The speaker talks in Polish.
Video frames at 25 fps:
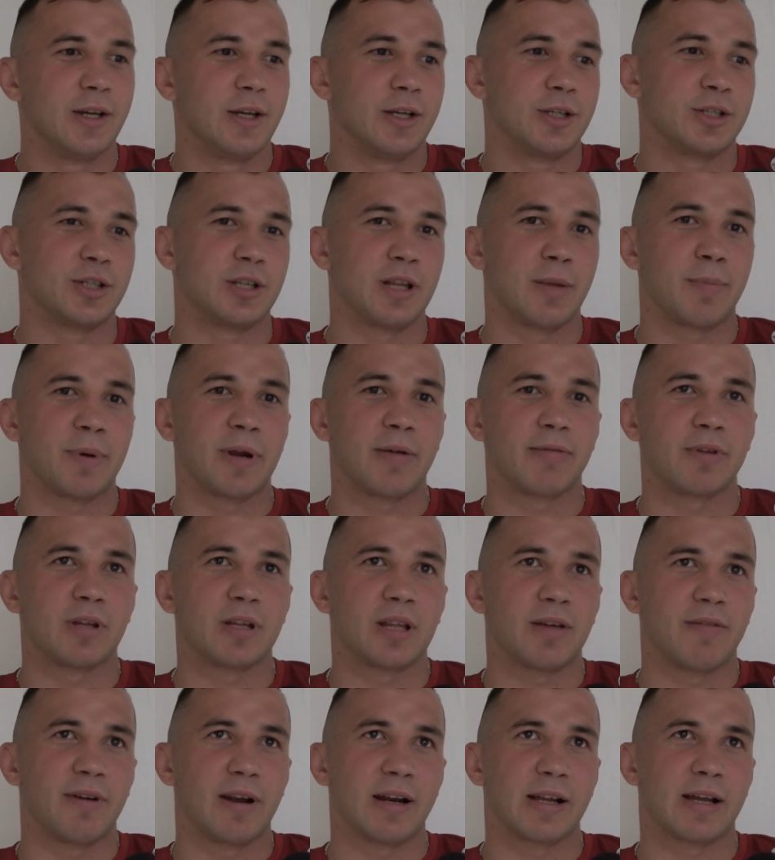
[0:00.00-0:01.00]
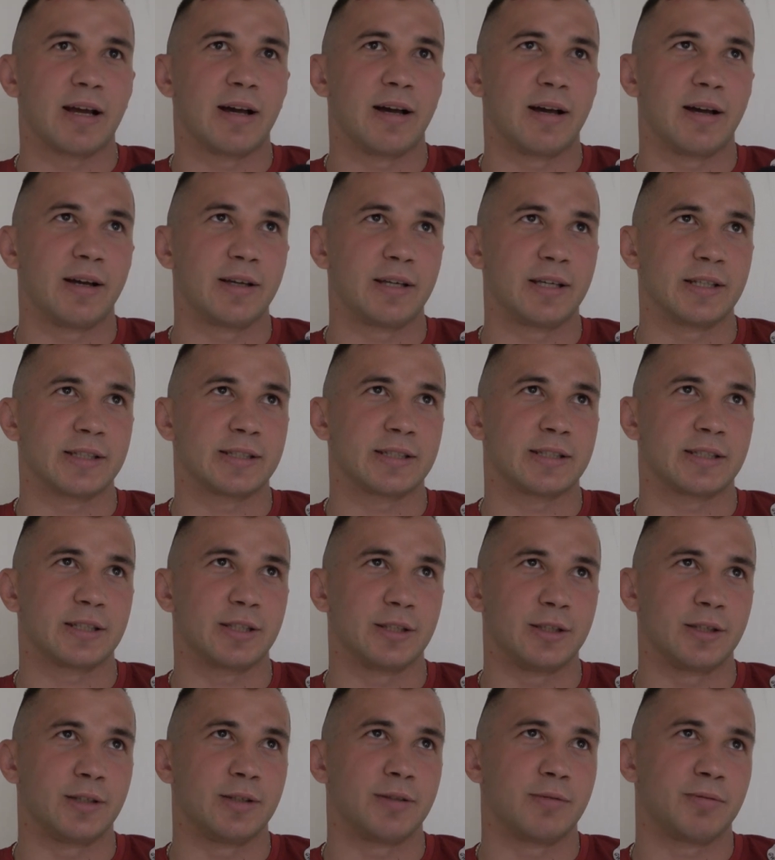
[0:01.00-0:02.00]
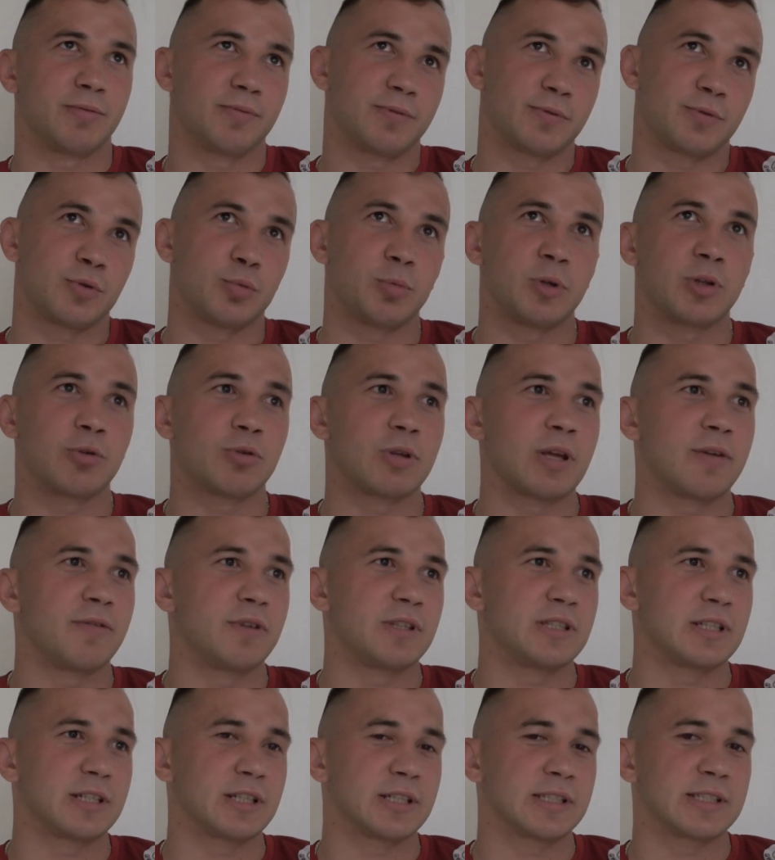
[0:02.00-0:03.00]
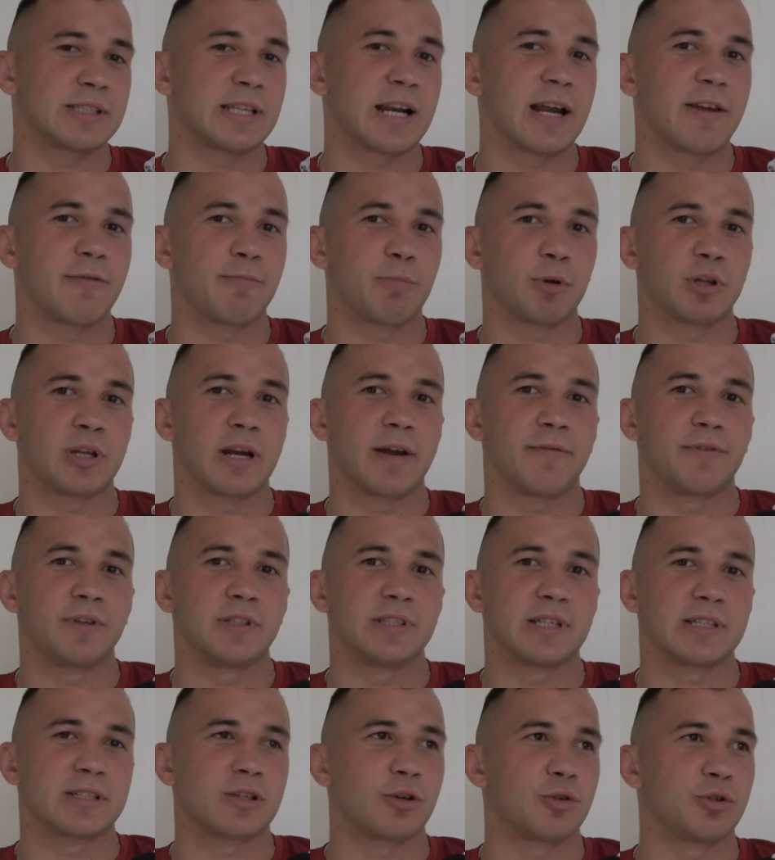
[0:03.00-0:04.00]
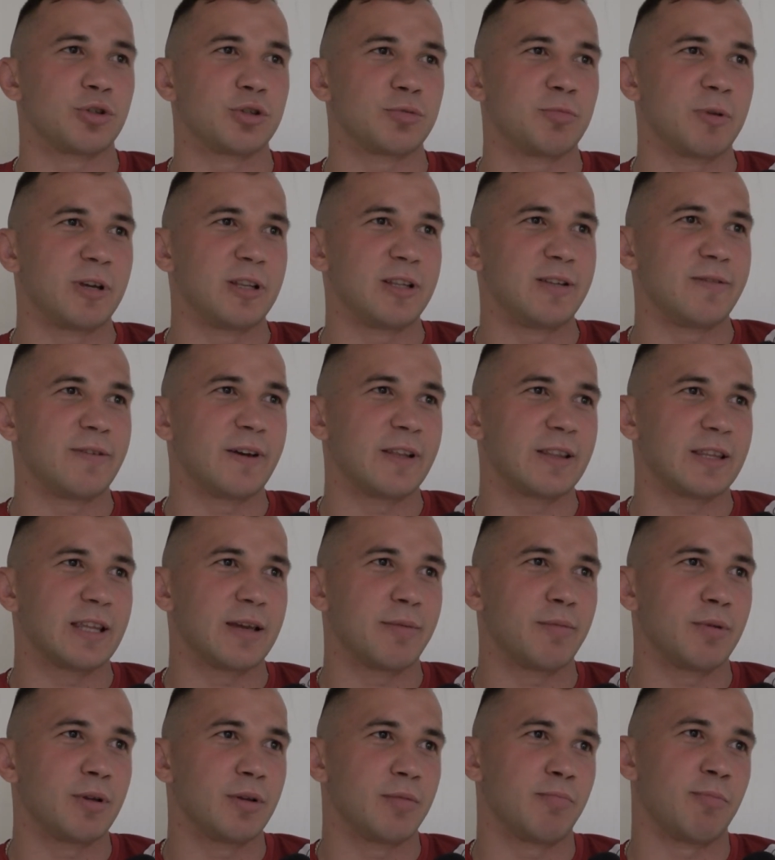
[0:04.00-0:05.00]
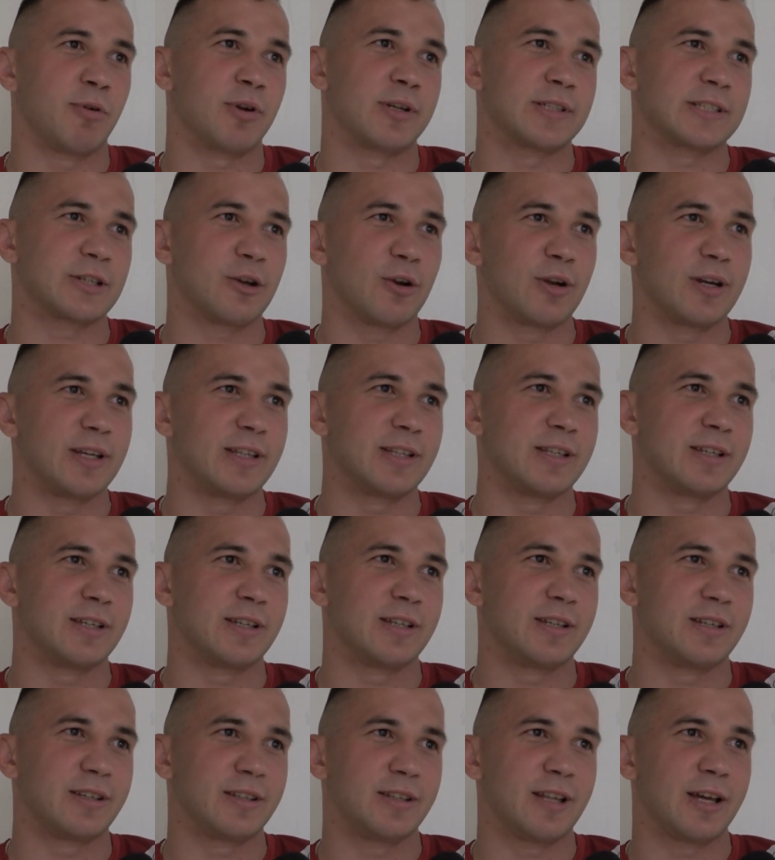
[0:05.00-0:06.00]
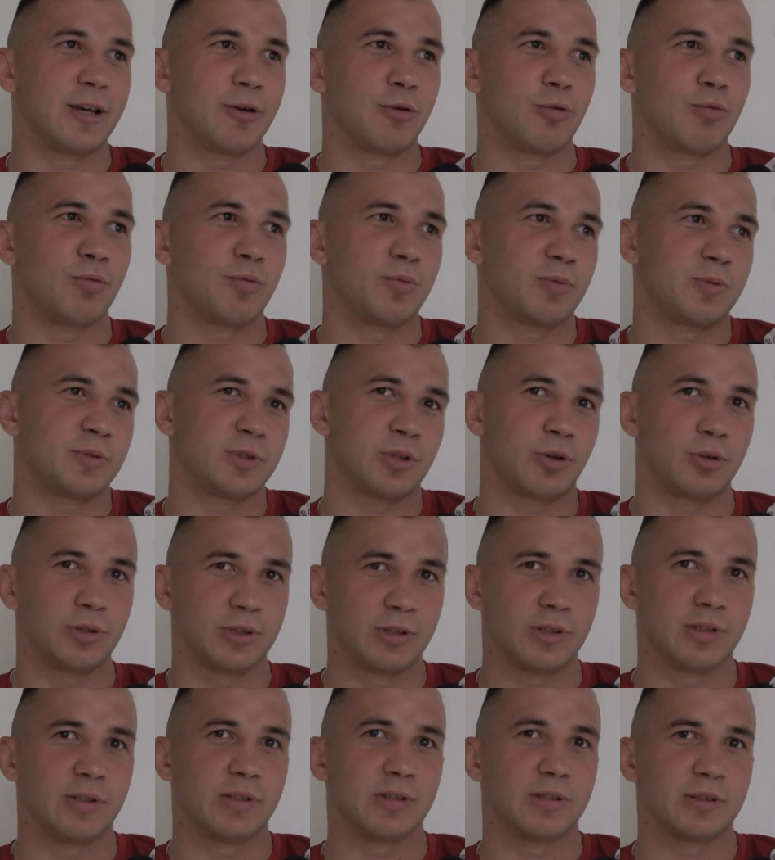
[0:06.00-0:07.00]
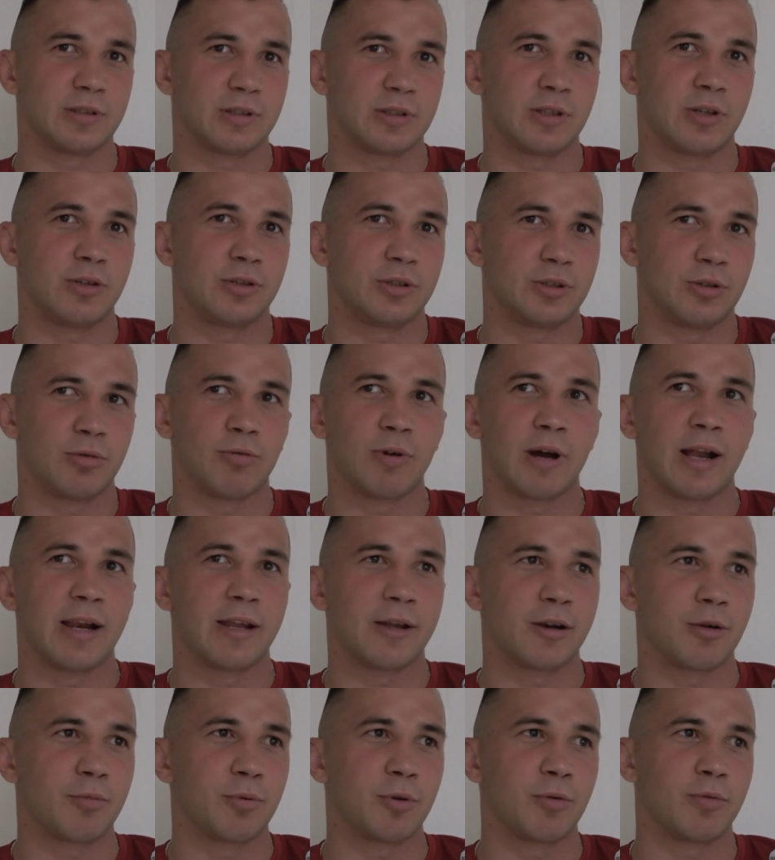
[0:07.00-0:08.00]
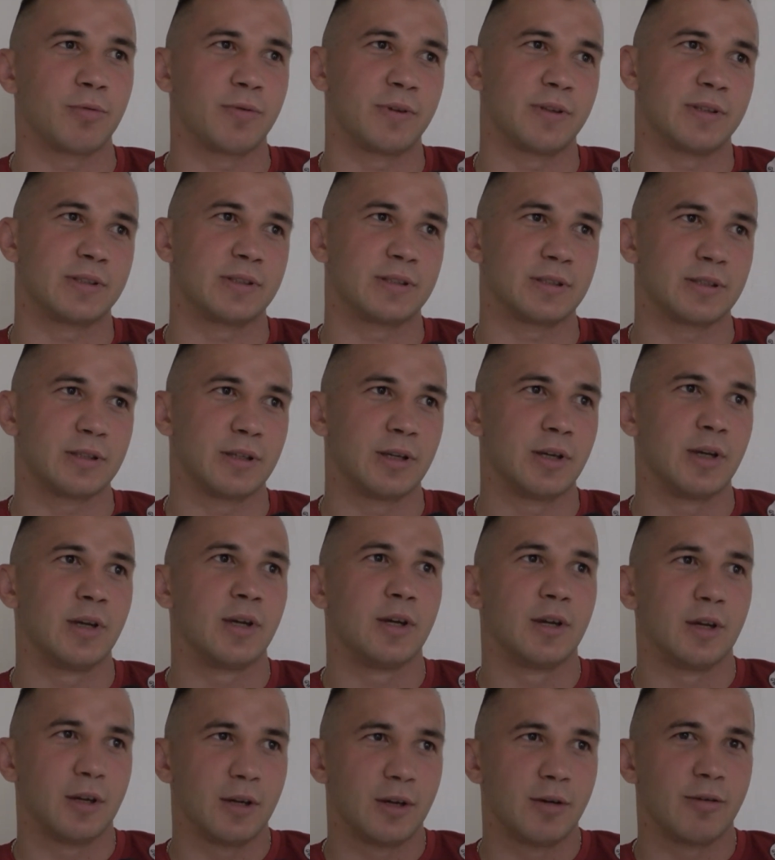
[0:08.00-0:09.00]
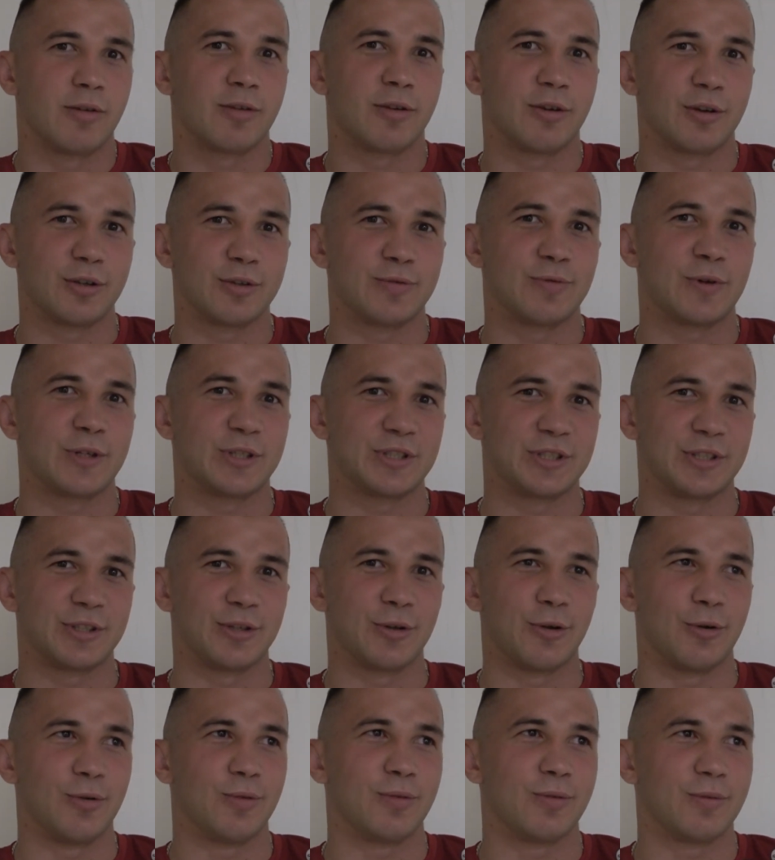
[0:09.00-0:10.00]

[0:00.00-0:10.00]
że naprawdę ta walka jest w sumie tutaj widzę, że Strife potrafi zaskoczyć main eventem. Po raz kolejny dają solidny, solidną galę, robią, więc to jest właśnie to.